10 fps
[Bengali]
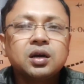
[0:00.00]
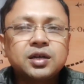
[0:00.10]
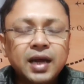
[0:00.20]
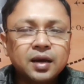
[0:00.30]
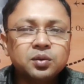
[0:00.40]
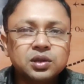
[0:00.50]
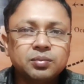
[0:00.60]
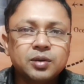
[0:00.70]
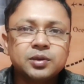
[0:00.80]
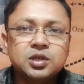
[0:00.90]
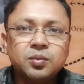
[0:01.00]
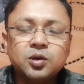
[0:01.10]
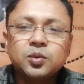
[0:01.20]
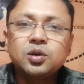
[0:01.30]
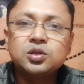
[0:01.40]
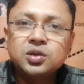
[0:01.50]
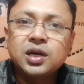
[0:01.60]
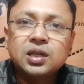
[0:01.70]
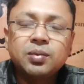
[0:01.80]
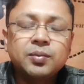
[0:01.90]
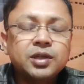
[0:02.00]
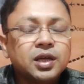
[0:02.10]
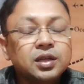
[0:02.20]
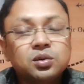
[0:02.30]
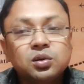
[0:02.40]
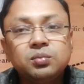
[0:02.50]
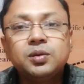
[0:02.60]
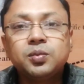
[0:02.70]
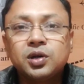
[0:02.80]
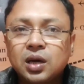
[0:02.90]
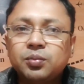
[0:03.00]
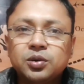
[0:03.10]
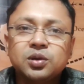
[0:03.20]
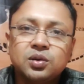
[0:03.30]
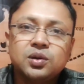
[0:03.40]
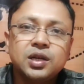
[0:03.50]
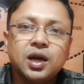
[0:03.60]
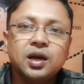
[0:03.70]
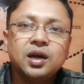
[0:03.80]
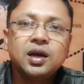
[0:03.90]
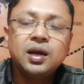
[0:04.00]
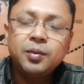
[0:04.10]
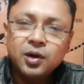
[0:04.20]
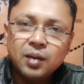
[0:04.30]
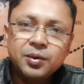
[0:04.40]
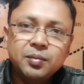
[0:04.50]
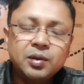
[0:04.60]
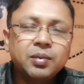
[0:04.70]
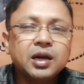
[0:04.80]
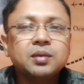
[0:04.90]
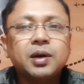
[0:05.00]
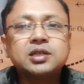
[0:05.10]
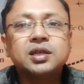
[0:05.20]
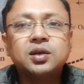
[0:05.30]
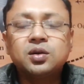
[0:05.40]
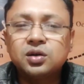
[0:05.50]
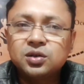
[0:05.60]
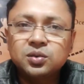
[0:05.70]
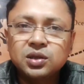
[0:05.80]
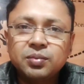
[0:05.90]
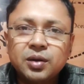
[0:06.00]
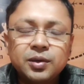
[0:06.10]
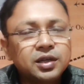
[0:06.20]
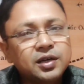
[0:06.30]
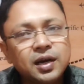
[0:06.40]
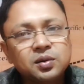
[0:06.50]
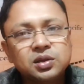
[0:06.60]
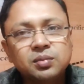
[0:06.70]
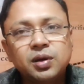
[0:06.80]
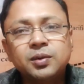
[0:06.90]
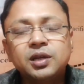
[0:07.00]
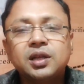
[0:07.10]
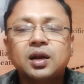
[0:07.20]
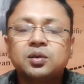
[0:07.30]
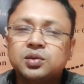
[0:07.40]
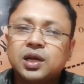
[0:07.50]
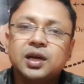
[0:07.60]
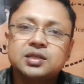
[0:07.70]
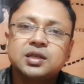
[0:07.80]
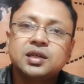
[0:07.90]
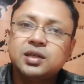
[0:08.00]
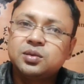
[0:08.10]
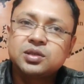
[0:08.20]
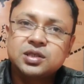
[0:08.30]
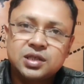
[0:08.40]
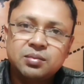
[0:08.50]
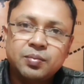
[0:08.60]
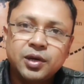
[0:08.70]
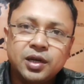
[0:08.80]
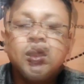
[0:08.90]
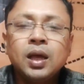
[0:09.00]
ট্র্যাক করতে পারবেন সবার উপর নজর রাখতে পারবেন তাদের কোনো বিপদ আপদ হলো কি না এবং আপনি আপনার বাড়ির বাচ্চাদেরও কন্ট্রোল করতে পারবেন ট্র্যাক করতে পারবেন তারা কোথায় আছে কি করছে সেই ব্যাপারে